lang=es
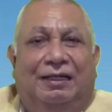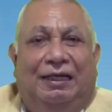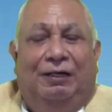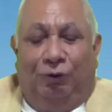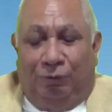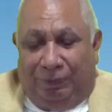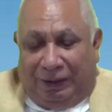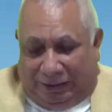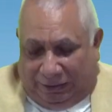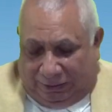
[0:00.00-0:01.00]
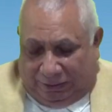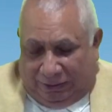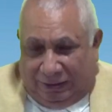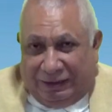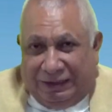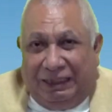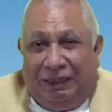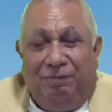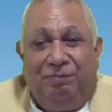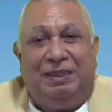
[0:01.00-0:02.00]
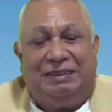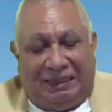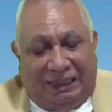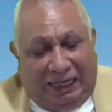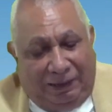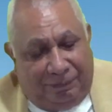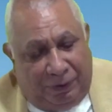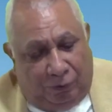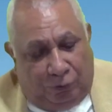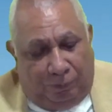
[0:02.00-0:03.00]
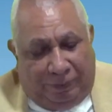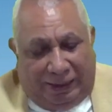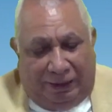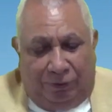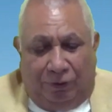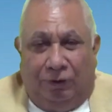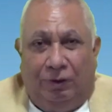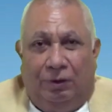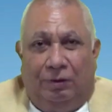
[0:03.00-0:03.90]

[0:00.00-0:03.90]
el hombre siempre se ha preocupado